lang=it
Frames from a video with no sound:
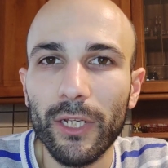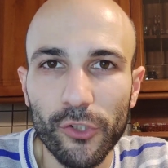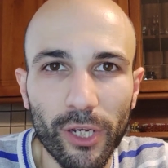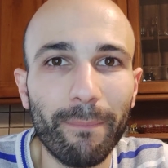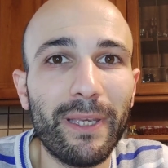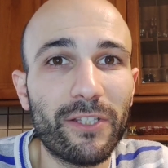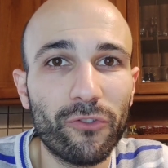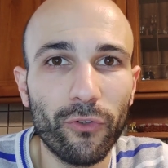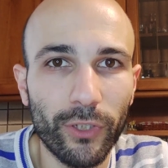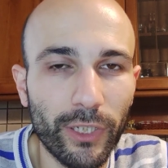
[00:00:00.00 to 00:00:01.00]
ci ha
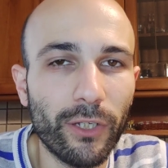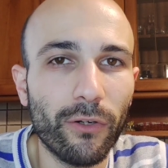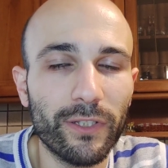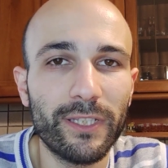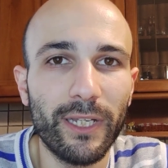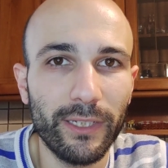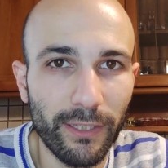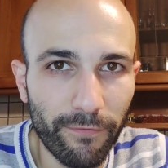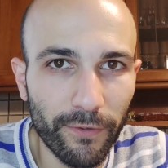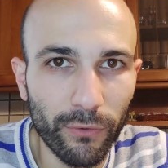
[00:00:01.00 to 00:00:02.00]
messo in grossa
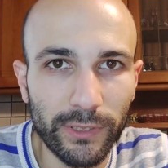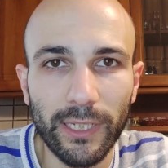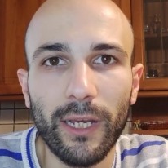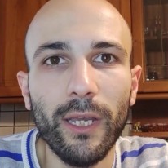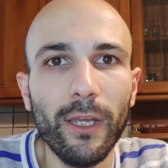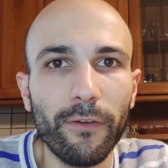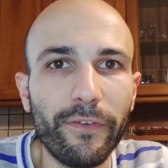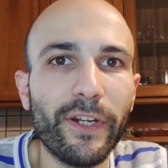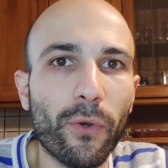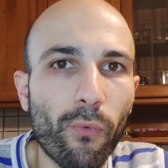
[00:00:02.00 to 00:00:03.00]
difficoltà.
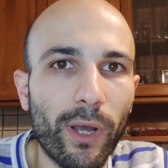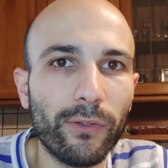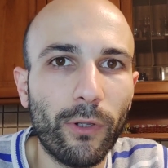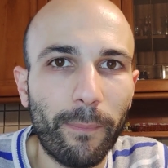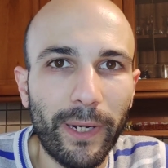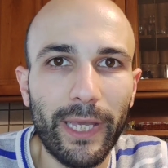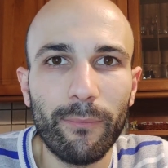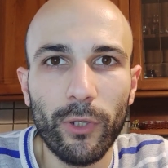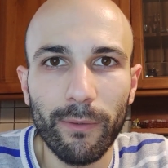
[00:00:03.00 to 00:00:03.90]
Fino a quando il Palermo